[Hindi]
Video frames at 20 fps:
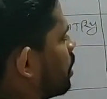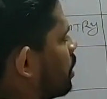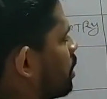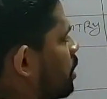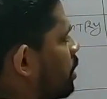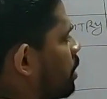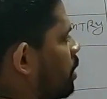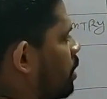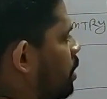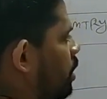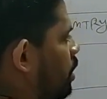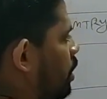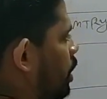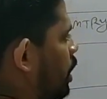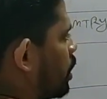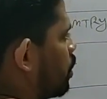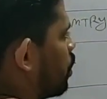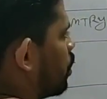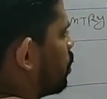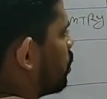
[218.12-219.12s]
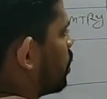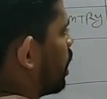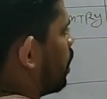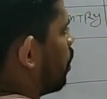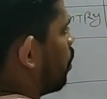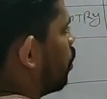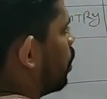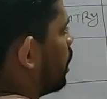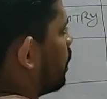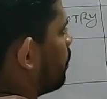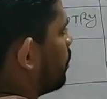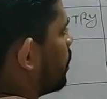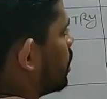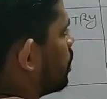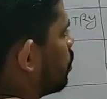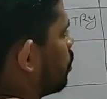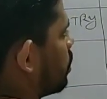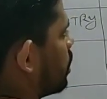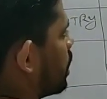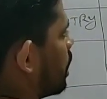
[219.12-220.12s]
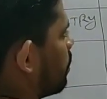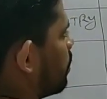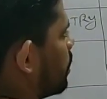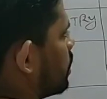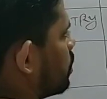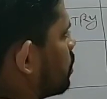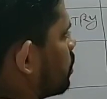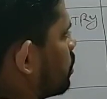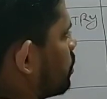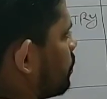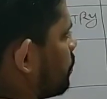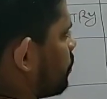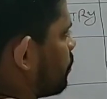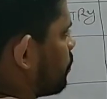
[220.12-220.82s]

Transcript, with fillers: होगा ये जो होता है होल नंबर जो होता है बच्चों